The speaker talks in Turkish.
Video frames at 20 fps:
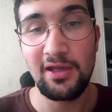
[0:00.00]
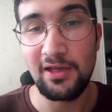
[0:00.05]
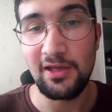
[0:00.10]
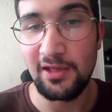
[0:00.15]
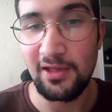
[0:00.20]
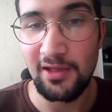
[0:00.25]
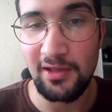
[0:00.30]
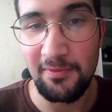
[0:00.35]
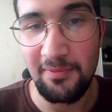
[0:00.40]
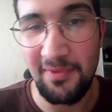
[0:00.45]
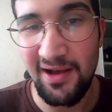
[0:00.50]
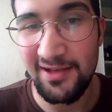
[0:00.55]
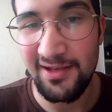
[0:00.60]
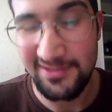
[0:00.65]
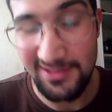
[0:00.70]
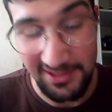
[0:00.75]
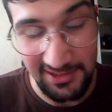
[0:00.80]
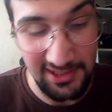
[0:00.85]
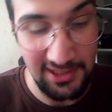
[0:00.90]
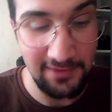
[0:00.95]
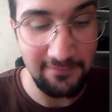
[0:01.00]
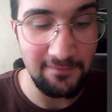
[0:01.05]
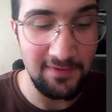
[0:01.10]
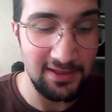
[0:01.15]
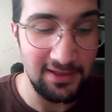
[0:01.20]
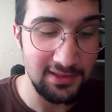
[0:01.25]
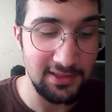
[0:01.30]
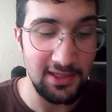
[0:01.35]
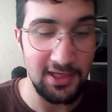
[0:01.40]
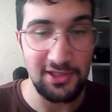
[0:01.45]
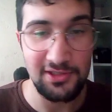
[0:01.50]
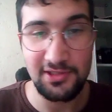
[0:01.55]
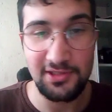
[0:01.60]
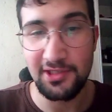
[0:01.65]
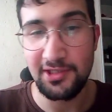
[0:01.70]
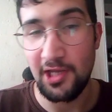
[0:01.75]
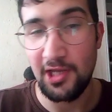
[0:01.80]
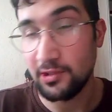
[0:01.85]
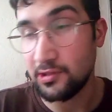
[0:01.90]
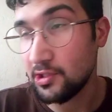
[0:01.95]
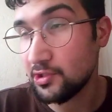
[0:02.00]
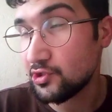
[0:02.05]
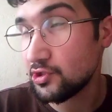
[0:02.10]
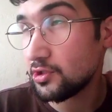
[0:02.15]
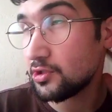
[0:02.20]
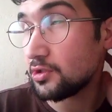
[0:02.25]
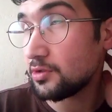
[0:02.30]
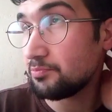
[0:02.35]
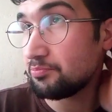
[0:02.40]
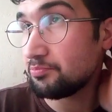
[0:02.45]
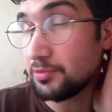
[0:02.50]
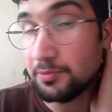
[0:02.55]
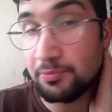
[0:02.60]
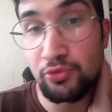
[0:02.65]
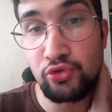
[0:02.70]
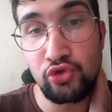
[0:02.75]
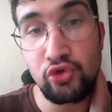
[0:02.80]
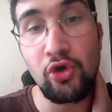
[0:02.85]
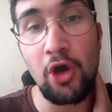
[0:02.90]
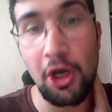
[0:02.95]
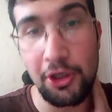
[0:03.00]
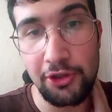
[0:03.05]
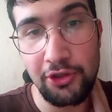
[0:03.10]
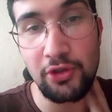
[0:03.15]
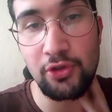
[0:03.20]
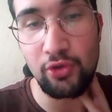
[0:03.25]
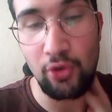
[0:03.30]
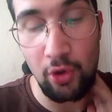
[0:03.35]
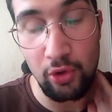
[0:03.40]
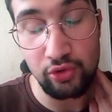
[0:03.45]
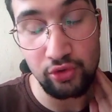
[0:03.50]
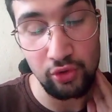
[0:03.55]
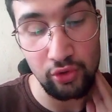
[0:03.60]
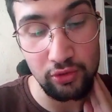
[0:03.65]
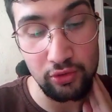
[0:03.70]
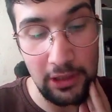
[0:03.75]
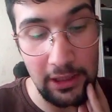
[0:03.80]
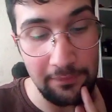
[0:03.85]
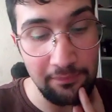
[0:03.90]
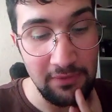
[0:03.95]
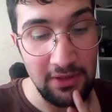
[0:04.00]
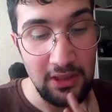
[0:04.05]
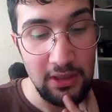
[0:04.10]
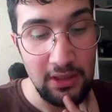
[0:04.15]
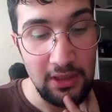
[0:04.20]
Ee, bazı işlerim vardı gençler. Yaklaşık bir buçuk aydır yoktuk lan.